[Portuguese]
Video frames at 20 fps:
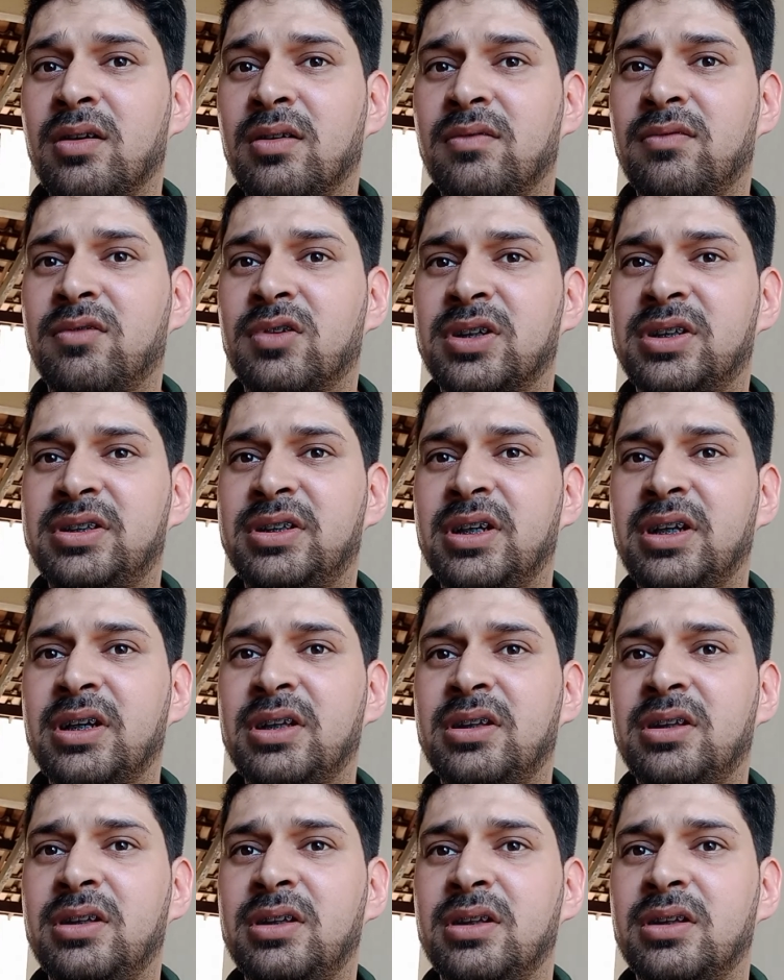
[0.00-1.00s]

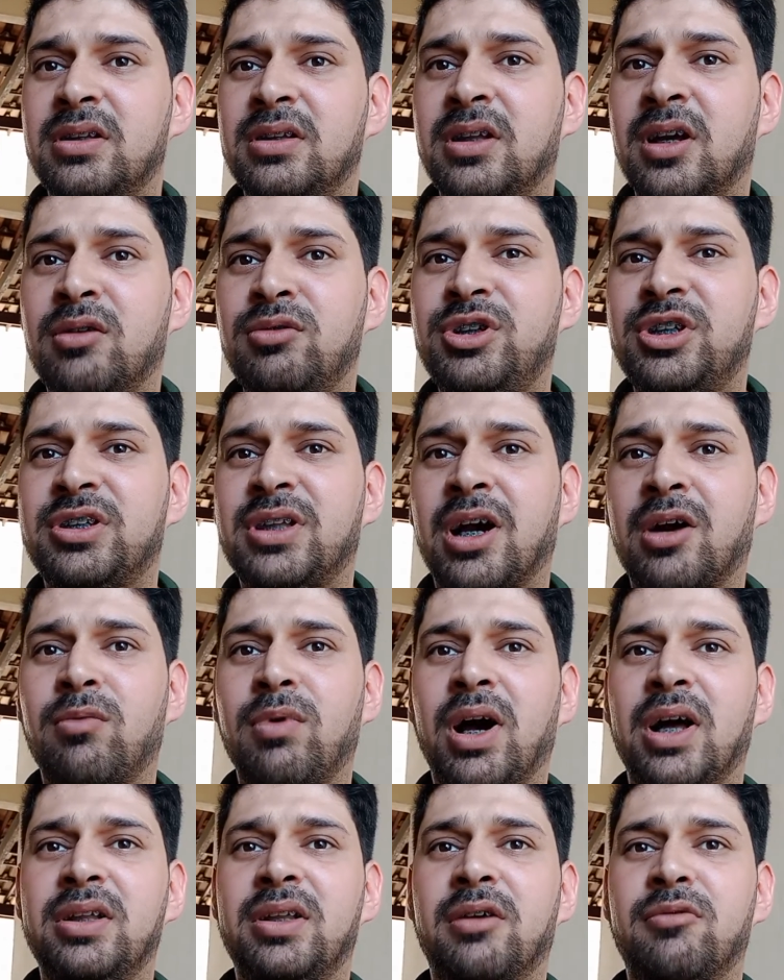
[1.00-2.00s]
Você não está
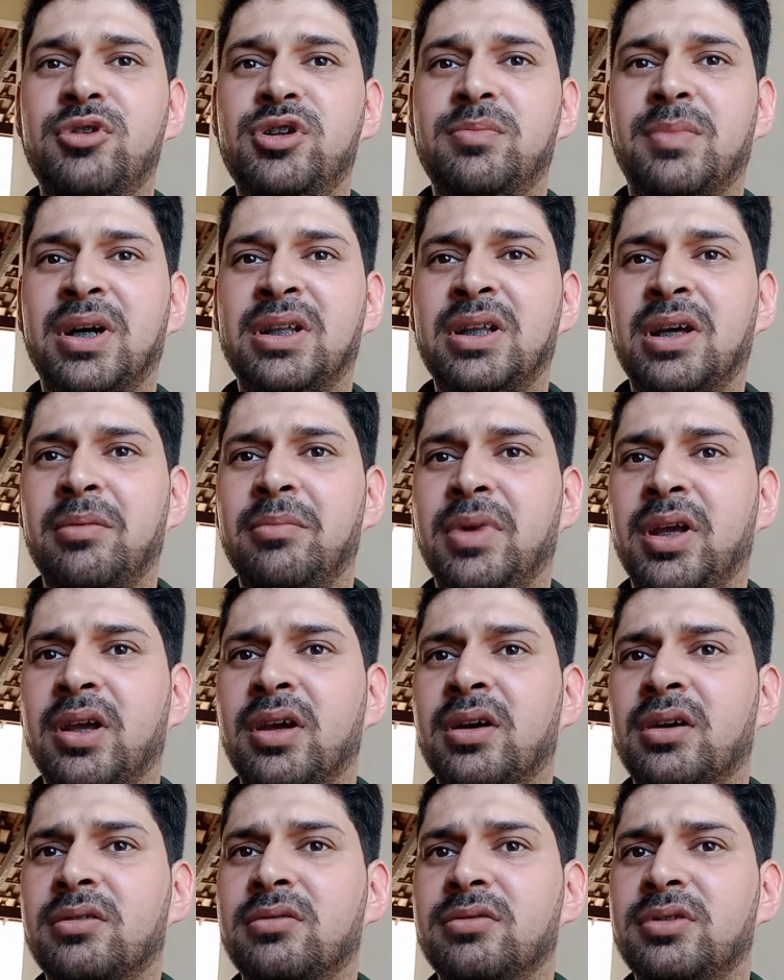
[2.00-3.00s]
guardando os
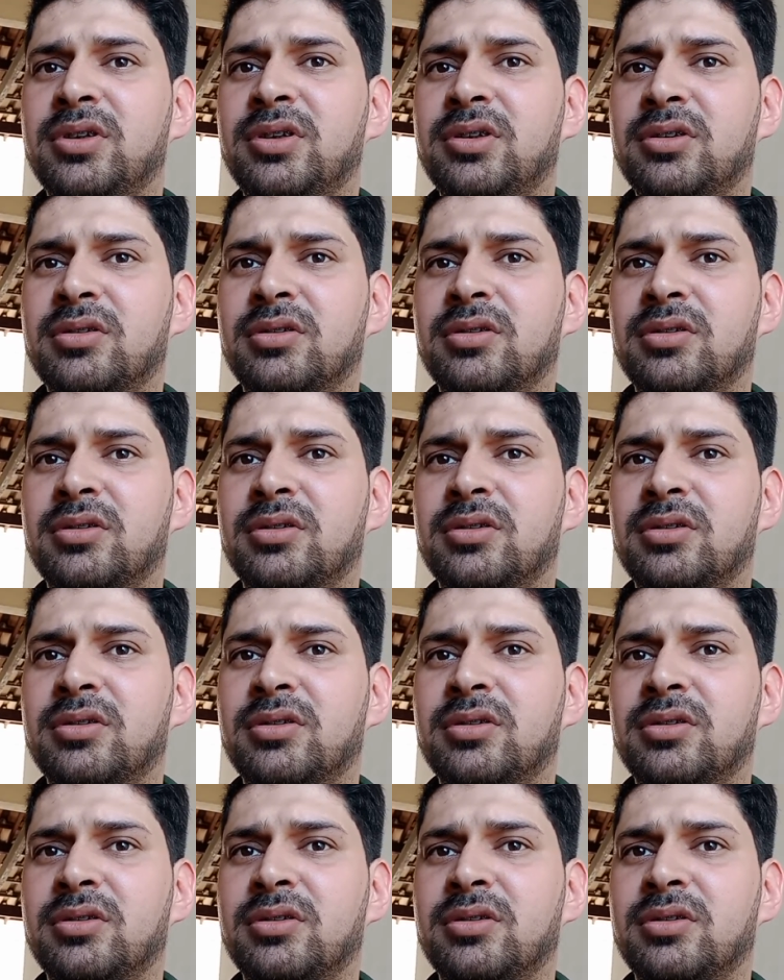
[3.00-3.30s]
mandamentos.